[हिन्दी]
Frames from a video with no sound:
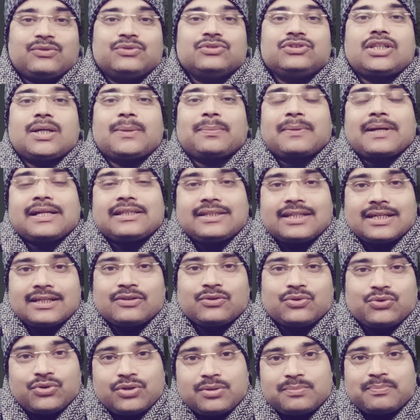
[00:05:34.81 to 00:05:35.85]
उन तबके
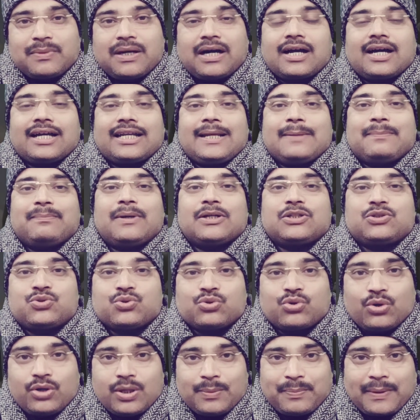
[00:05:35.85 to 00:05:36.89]
तक उन गरीब
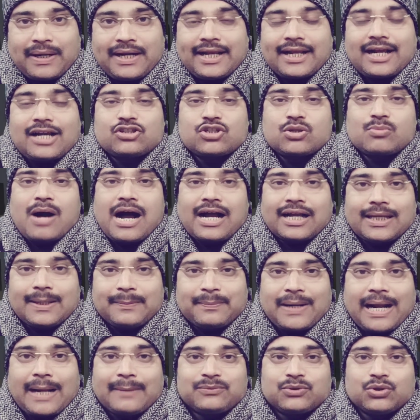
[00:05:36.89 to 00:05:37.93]
बच्चों को ही पढ़ने का
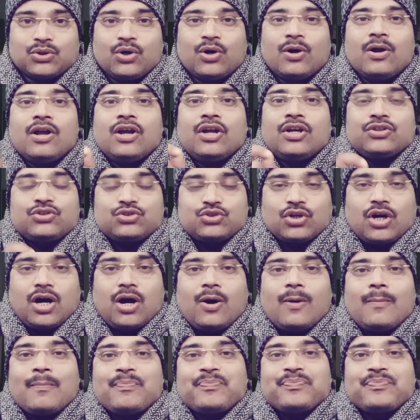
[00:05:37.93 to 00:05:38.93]
सौभाग्य प्राप्त हो जो